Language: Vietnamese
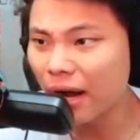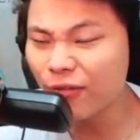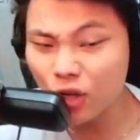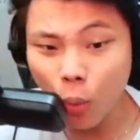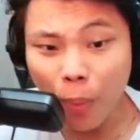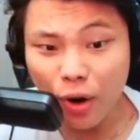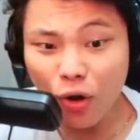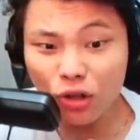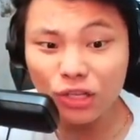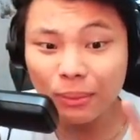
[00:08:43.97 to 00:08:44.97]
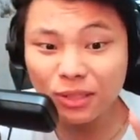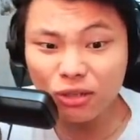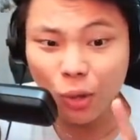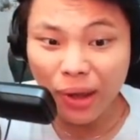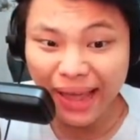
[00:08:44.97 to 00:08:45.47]
đó, ví dụ mà nó có từ năm sáu
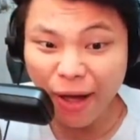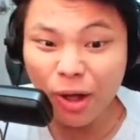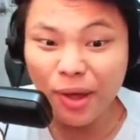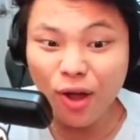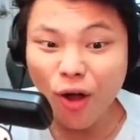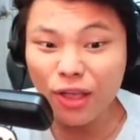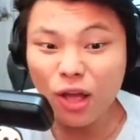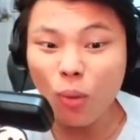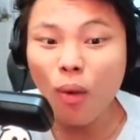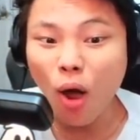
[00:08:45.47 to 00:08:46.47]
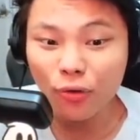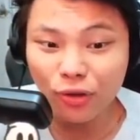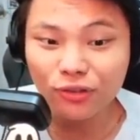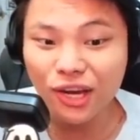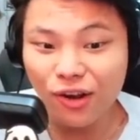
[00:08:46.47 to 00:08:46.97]
giờ quảng cáo các bạn coi nhớ ủng hộ
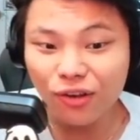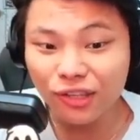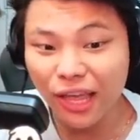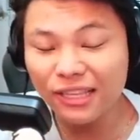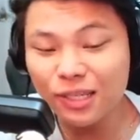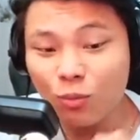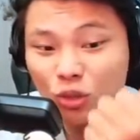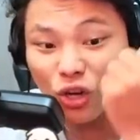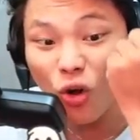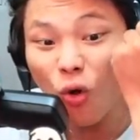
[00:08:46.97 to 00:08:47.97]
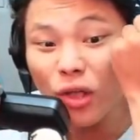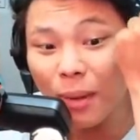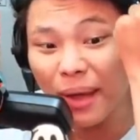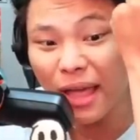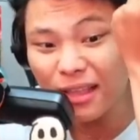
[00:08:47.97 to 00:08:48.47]
cho anh J, có tiền anh J mua sữa uống
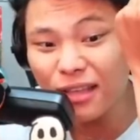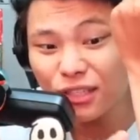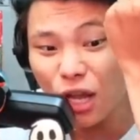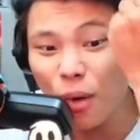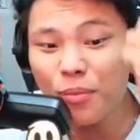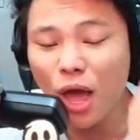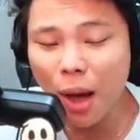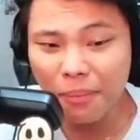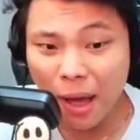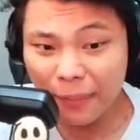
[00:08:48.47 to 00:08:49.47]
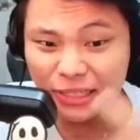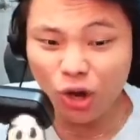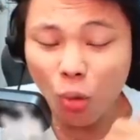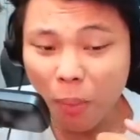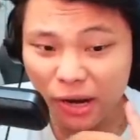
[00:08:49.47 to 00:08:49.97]
nha mày, chứ anh J ốm nhôm mà anh J
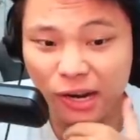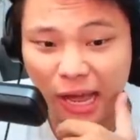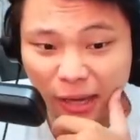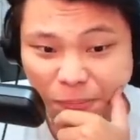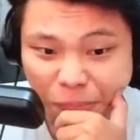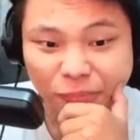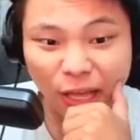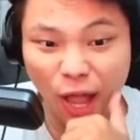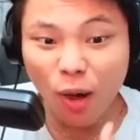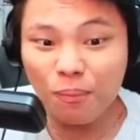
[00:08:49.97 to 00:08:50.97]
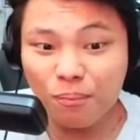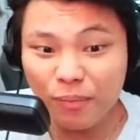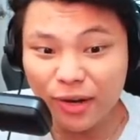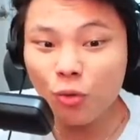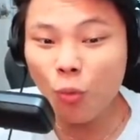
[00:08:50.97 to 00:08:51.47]
còn bệnh nữa nè. Thấy không?
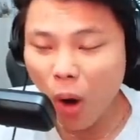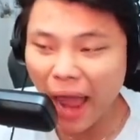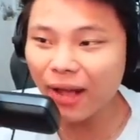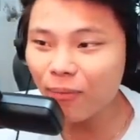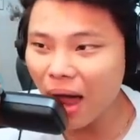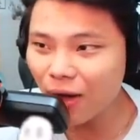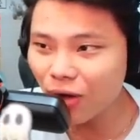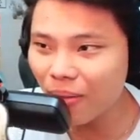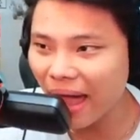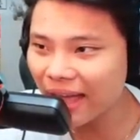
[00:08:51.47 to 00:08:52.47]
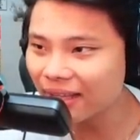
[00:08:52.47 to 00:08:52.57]
Bệnh hoài không hết luôn các bạn.